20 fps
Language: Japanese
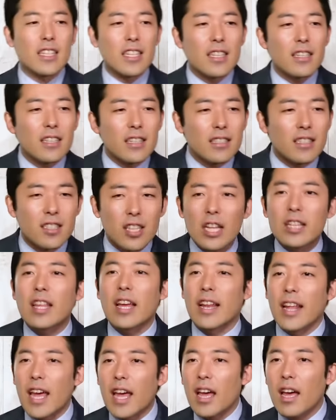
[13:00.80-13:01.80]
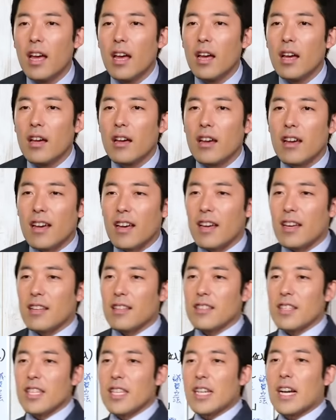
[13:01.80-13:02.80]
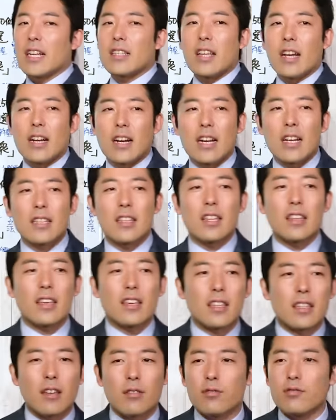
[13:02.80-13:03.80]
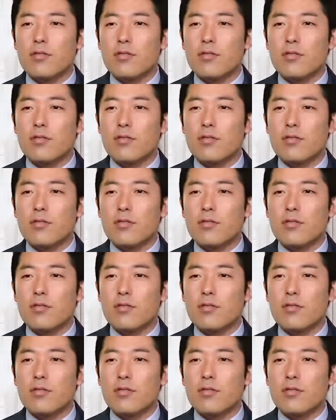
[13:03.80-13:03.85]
きに出てね、えー、新潟から出てきて